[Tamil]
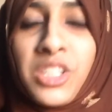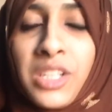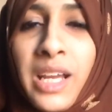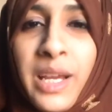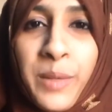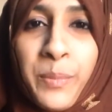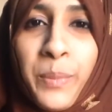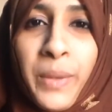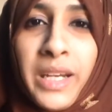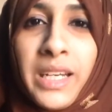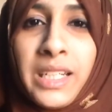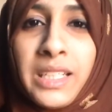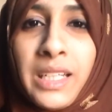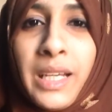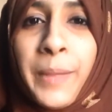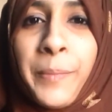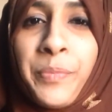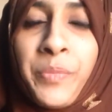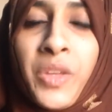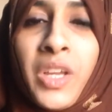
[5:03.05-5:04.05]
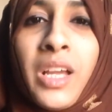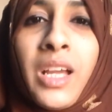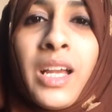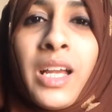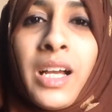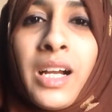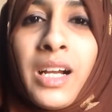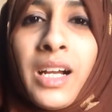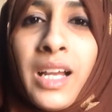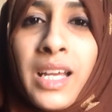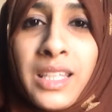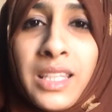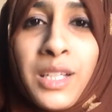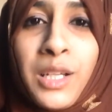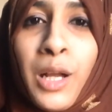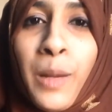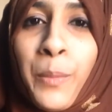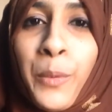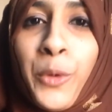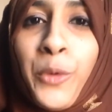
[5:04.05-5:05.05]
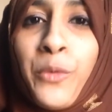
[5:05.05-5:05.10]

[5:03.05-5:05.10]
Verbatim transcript: ஷேர் பண்ணிட்டேன் இதுக்கப்புறம்